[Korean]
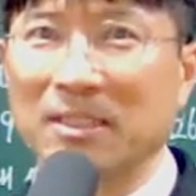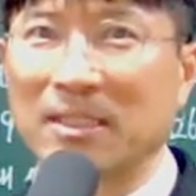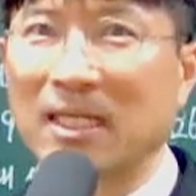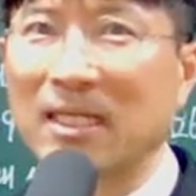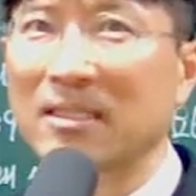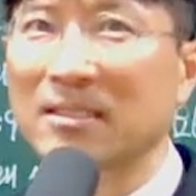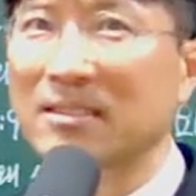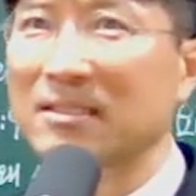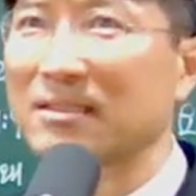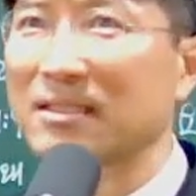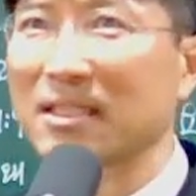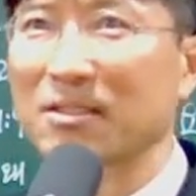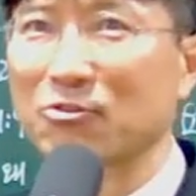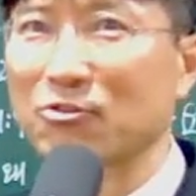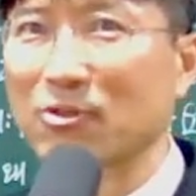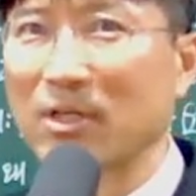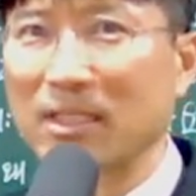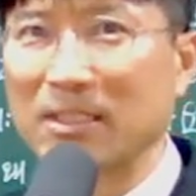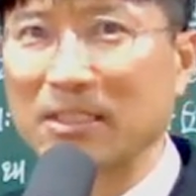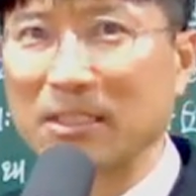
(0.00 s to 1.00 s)
딴 것은
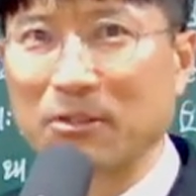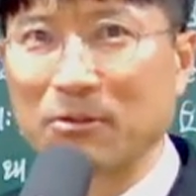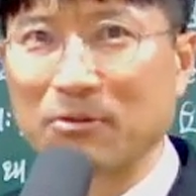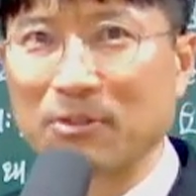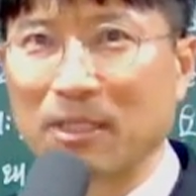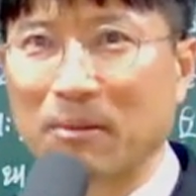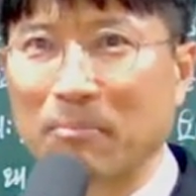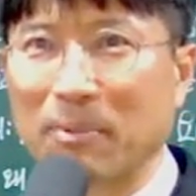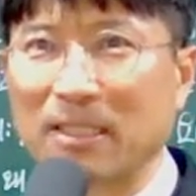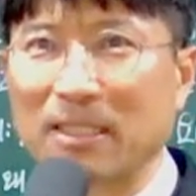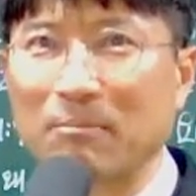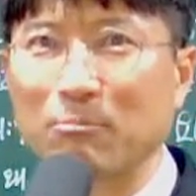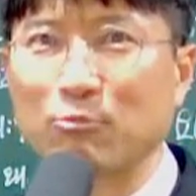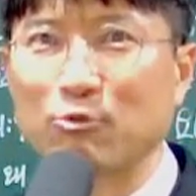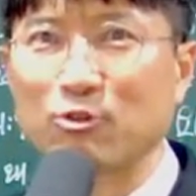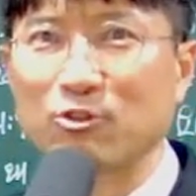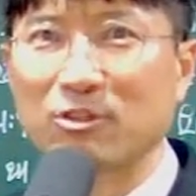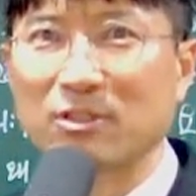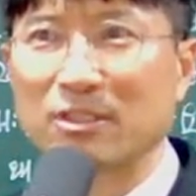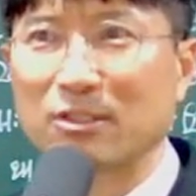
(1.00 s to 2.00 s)
생수가 아니에요. 다
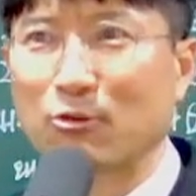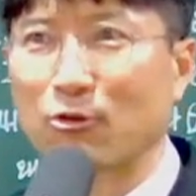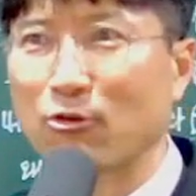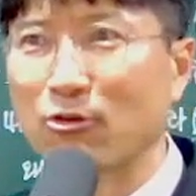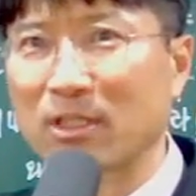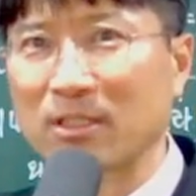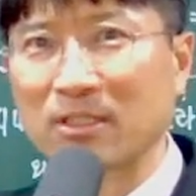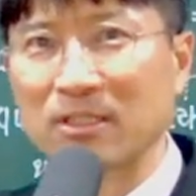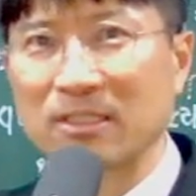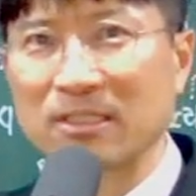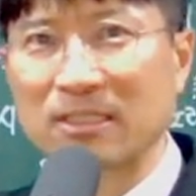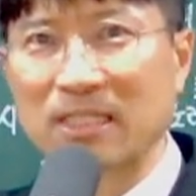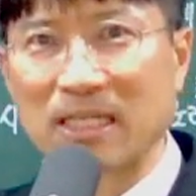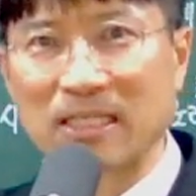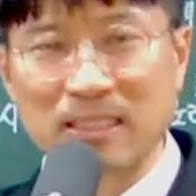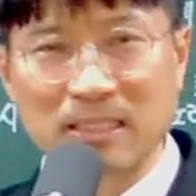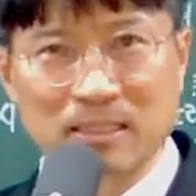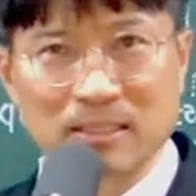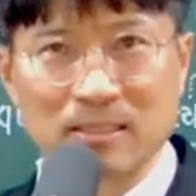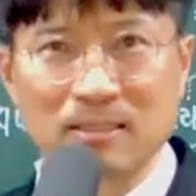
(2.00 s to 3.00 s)
바닷물이든지 콜라든지
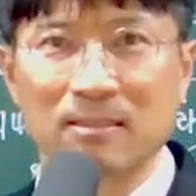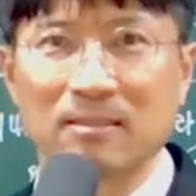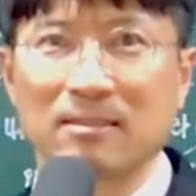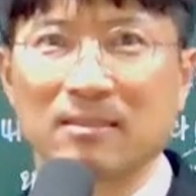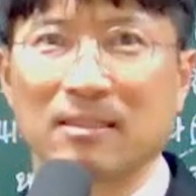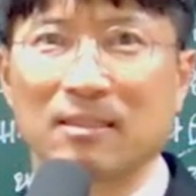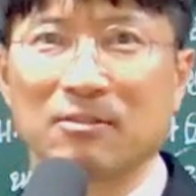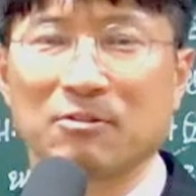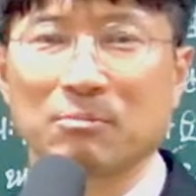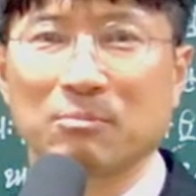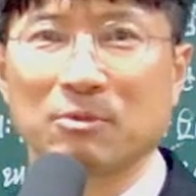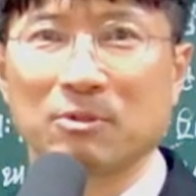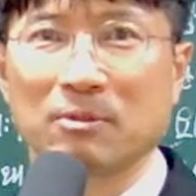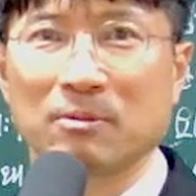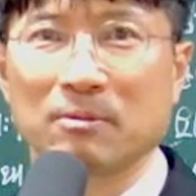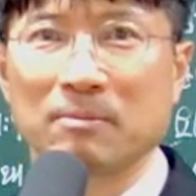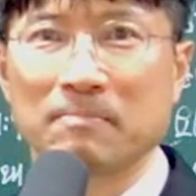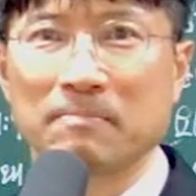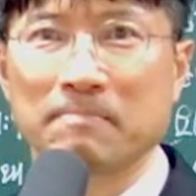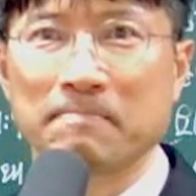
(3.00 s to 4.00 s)
사이다 그런 것들이에요, 전부.
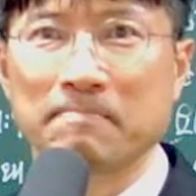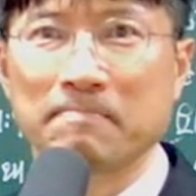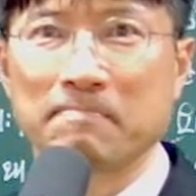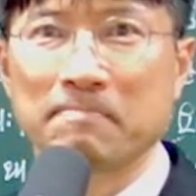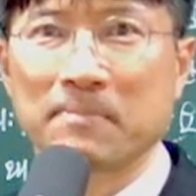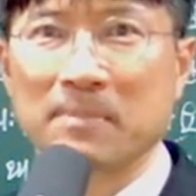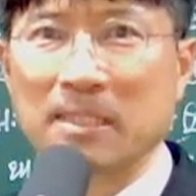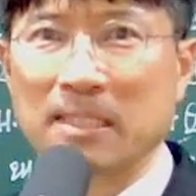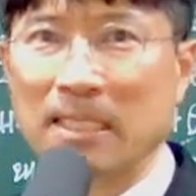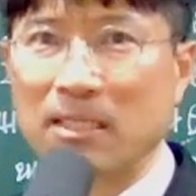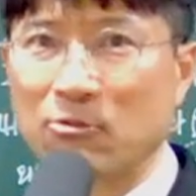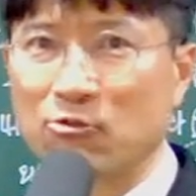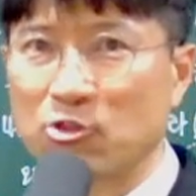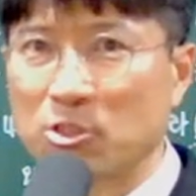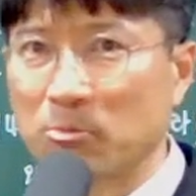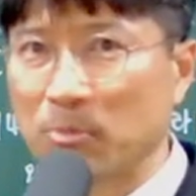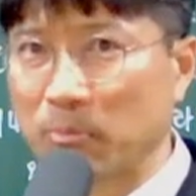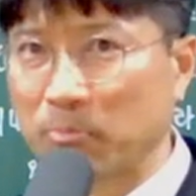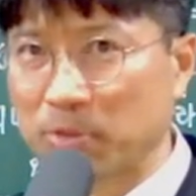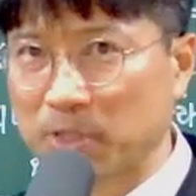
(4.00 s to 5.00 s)

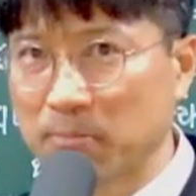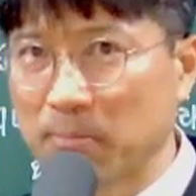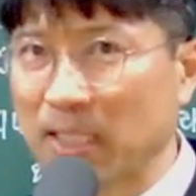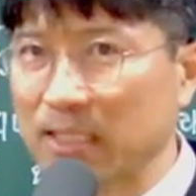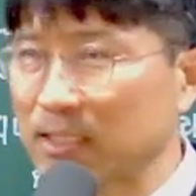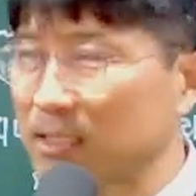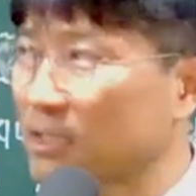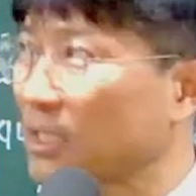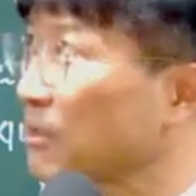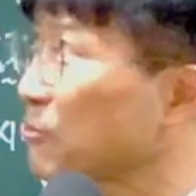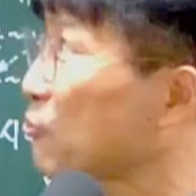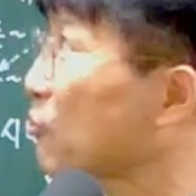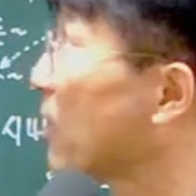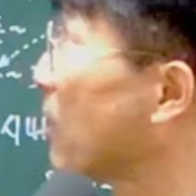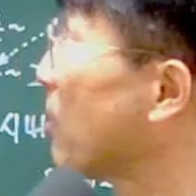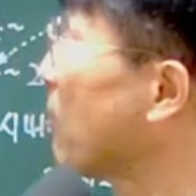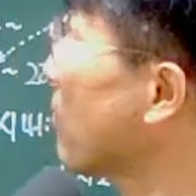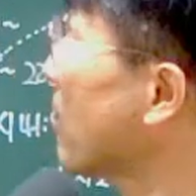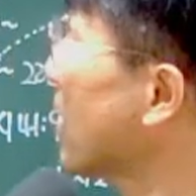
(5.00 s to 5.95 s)
예수님의 피만이 생수예요.